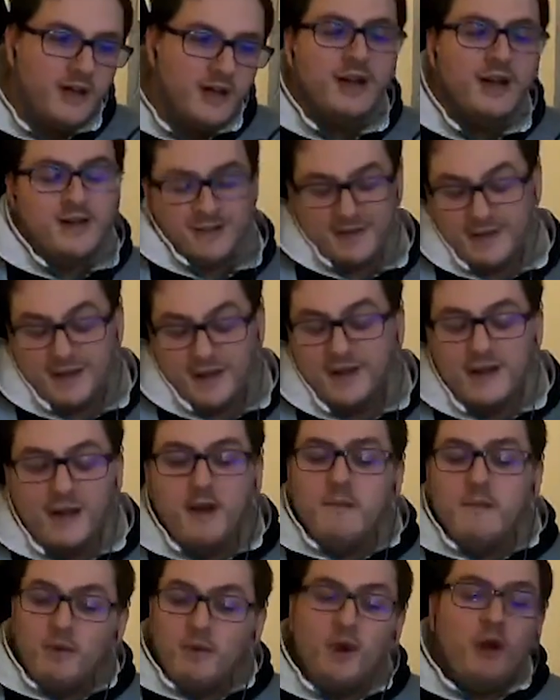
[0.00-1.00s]
se,
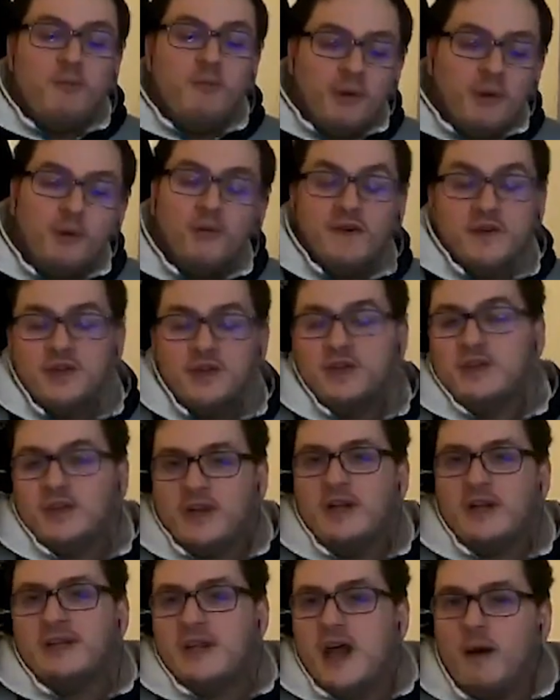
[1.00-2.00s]
però il primo vincitore
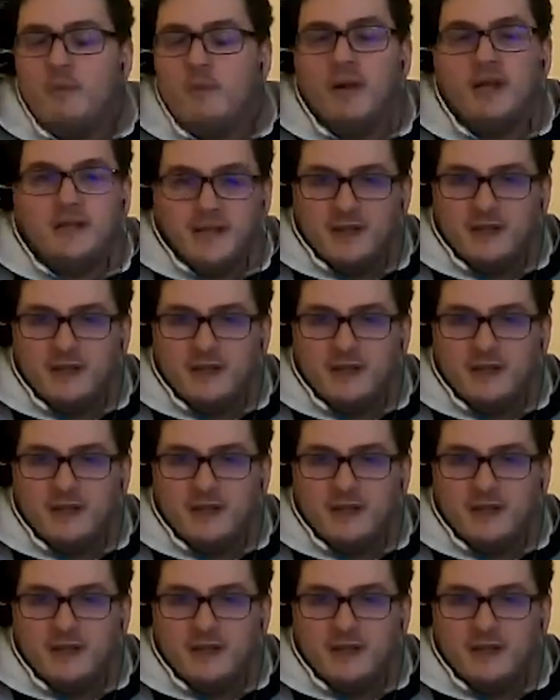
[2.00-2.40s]
dei tablet